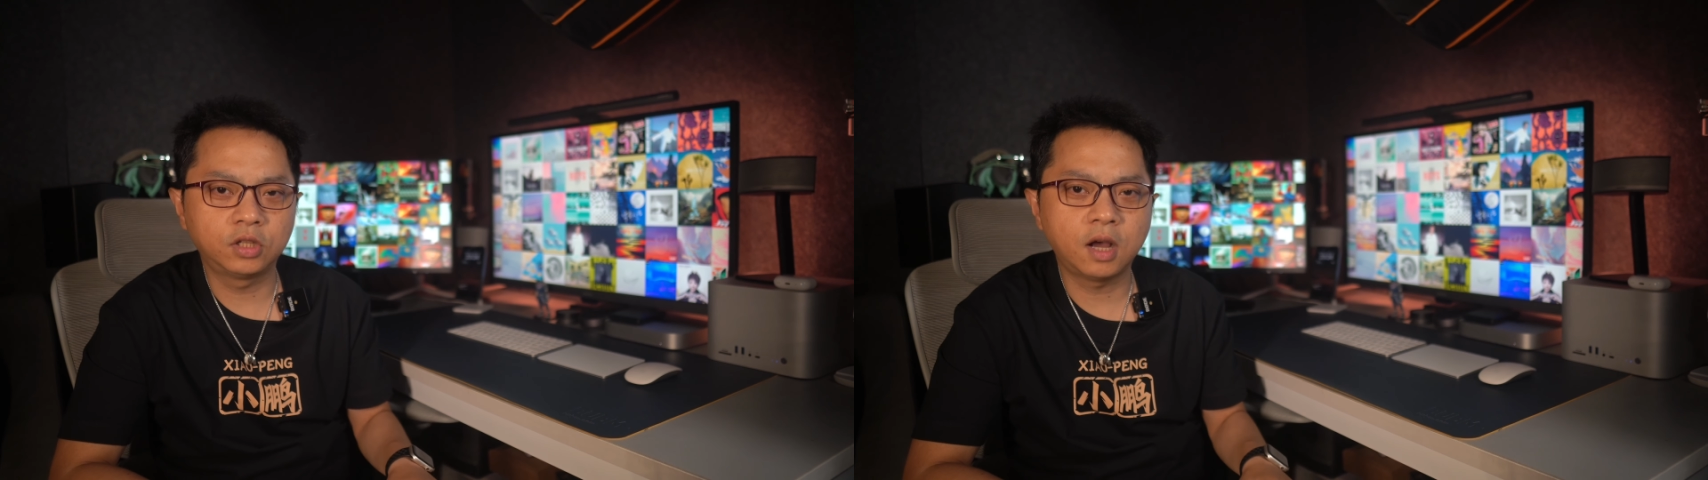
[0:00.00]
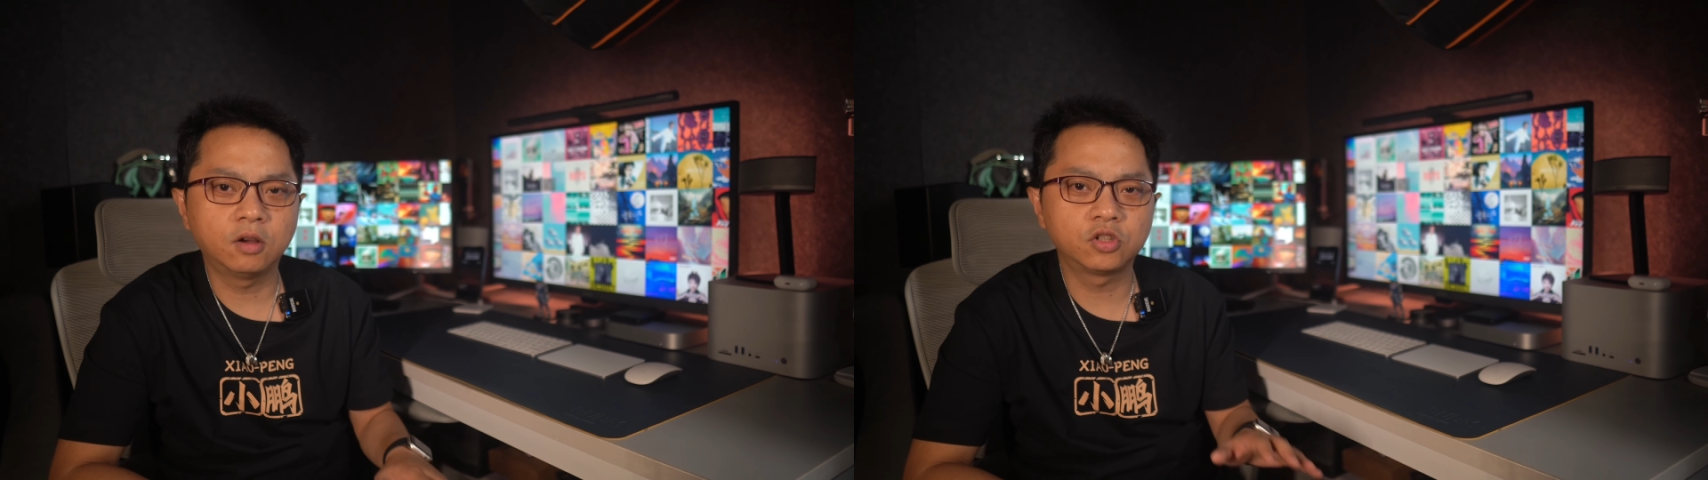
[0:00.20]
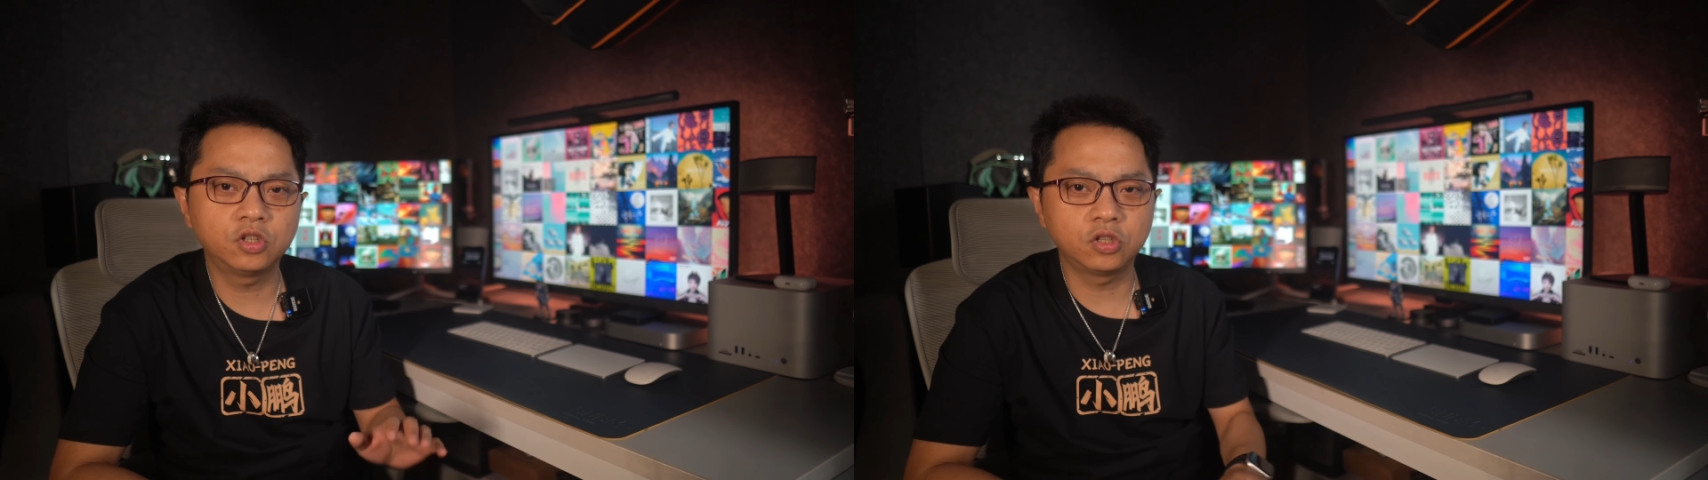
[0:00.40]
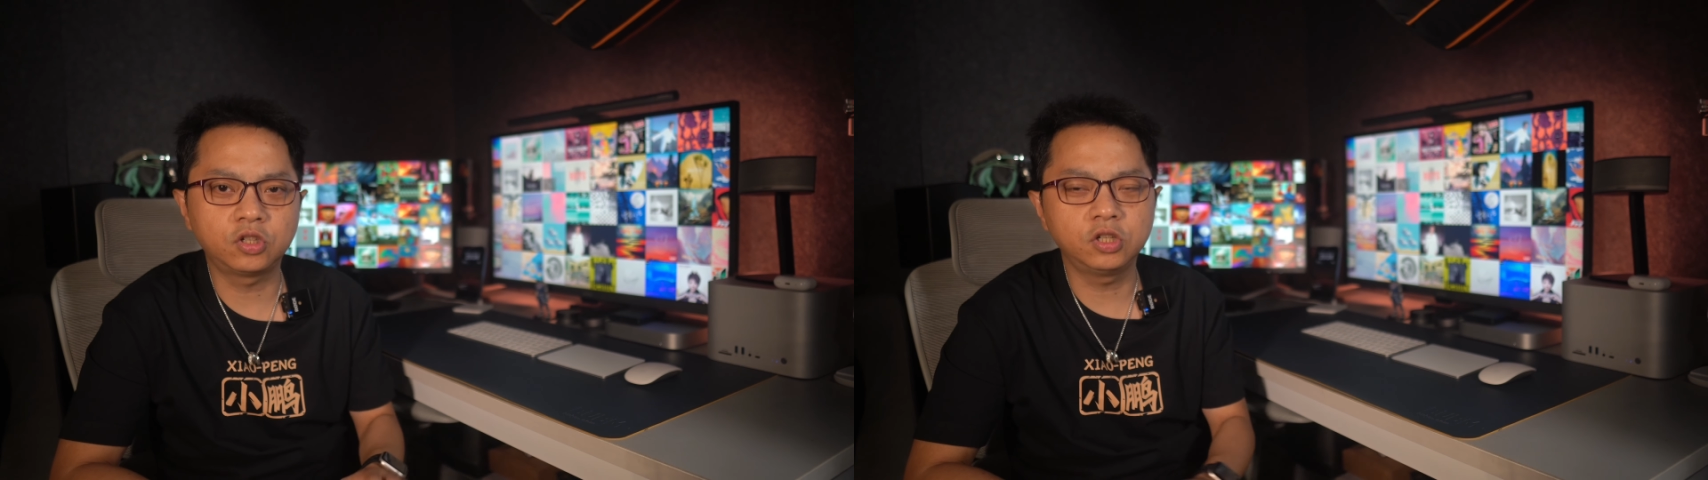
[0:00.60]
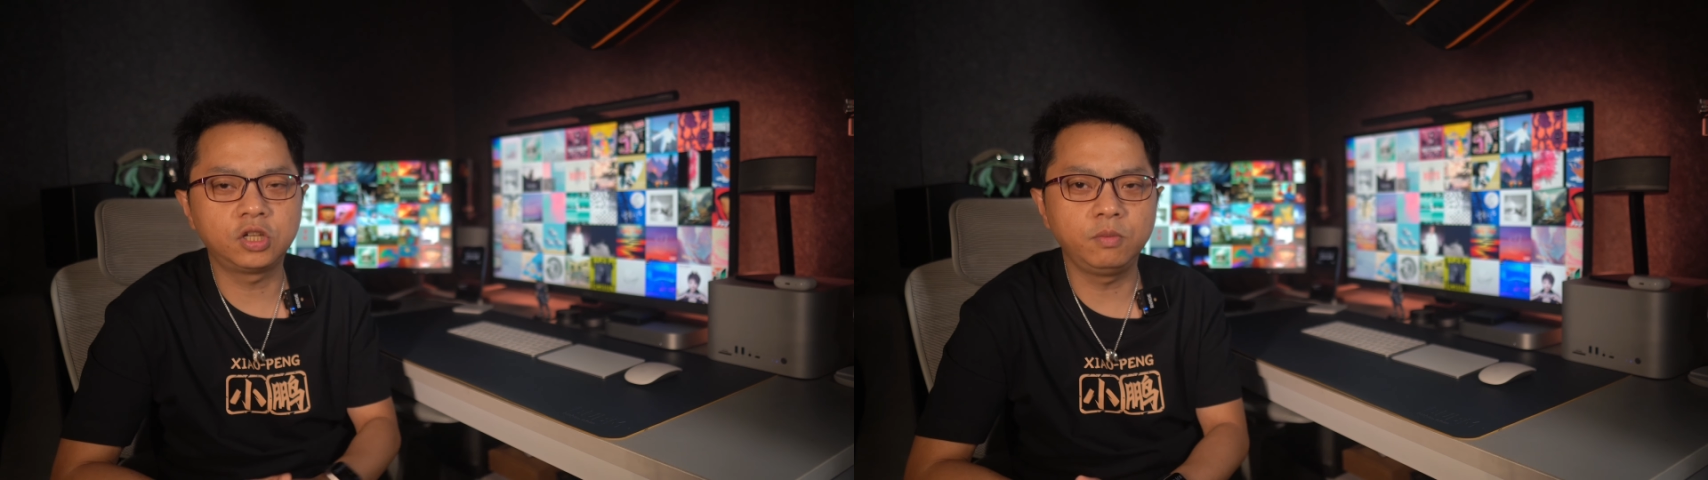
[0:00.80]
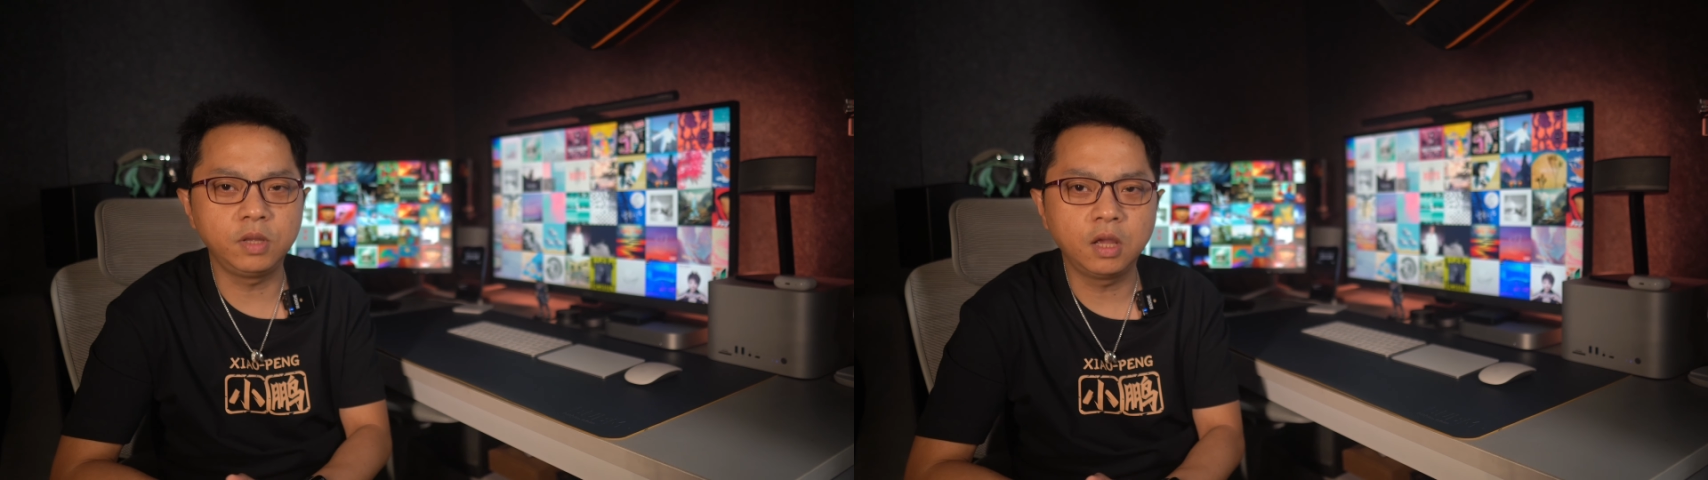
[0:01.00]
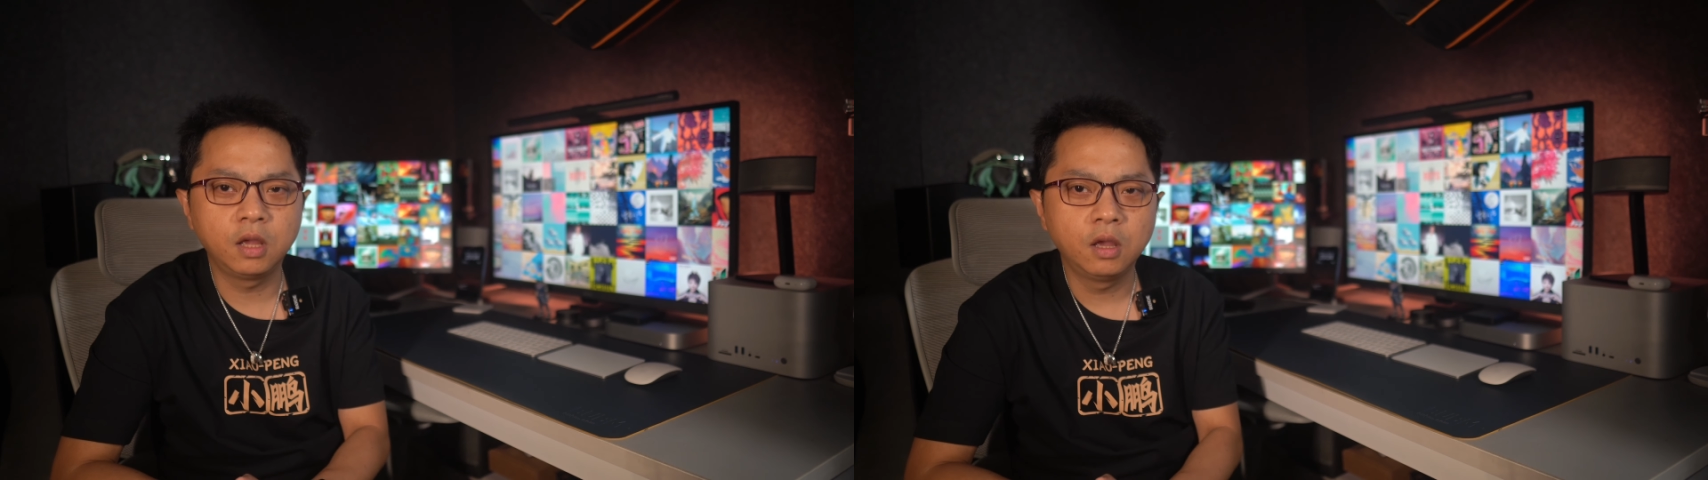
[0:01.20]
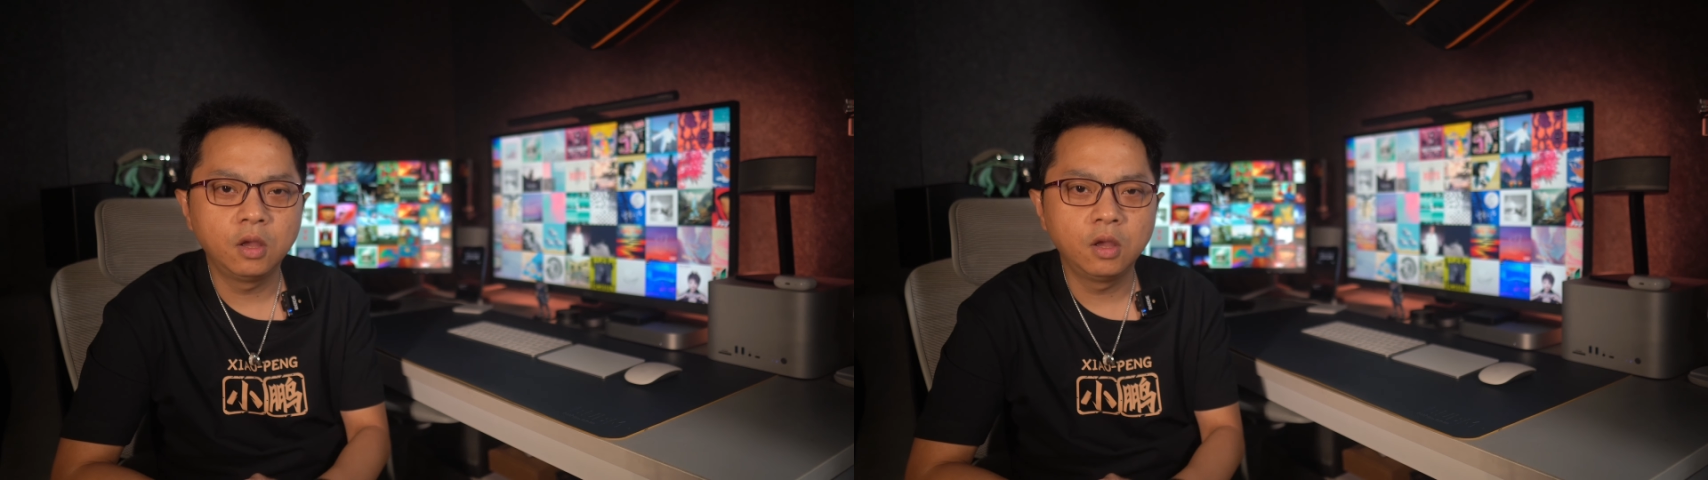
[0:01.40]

到四十四 TB。